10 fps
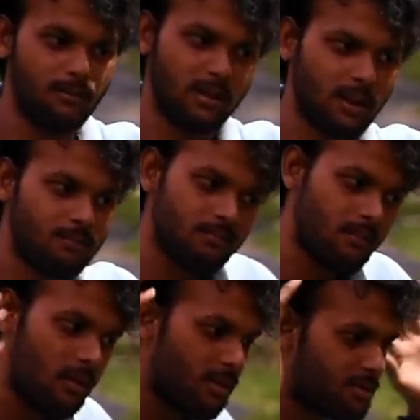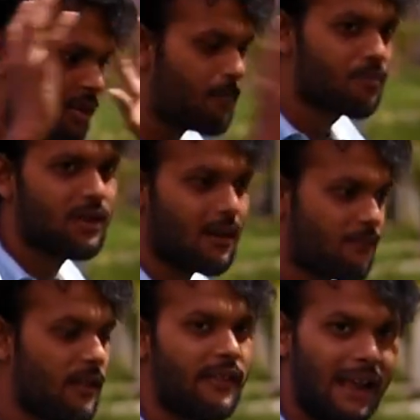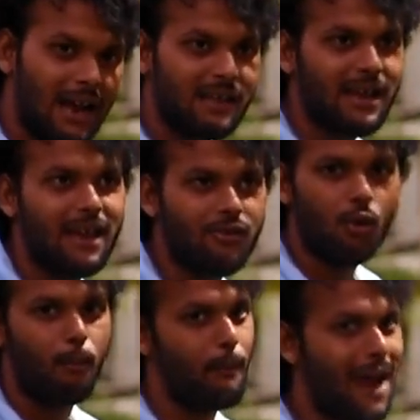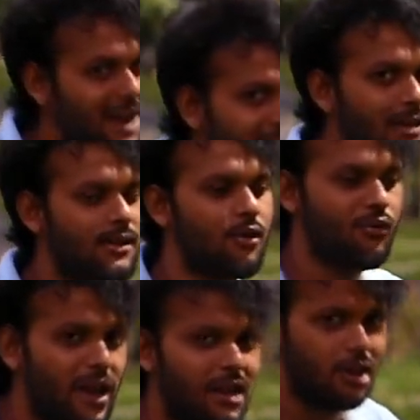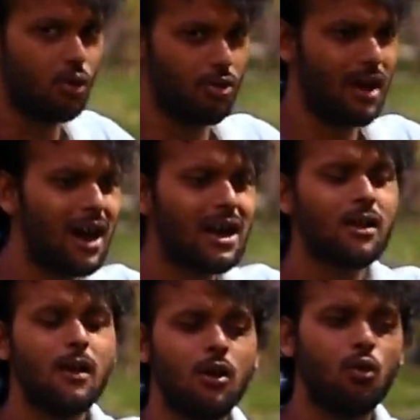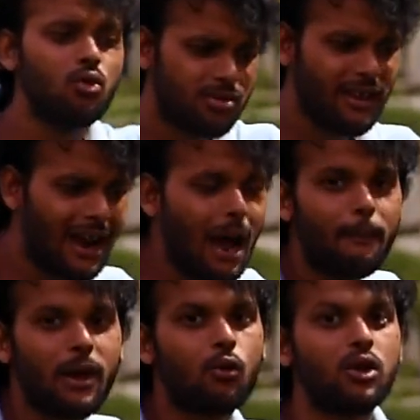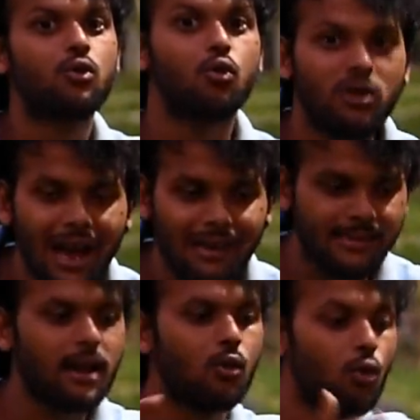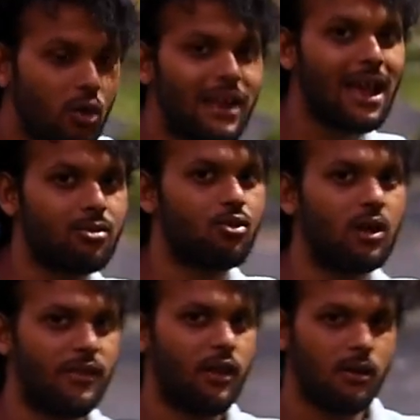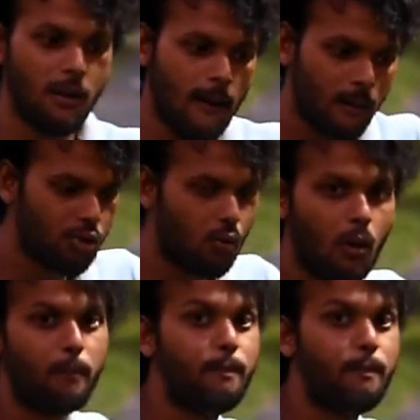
मतलब सब तरफ से देखा जाए तो बैड गाइज आर रियल हीरोज अगर उस जगह पे कोई गुड गाइज या गुड गैंग्स होगा था तो, तो वो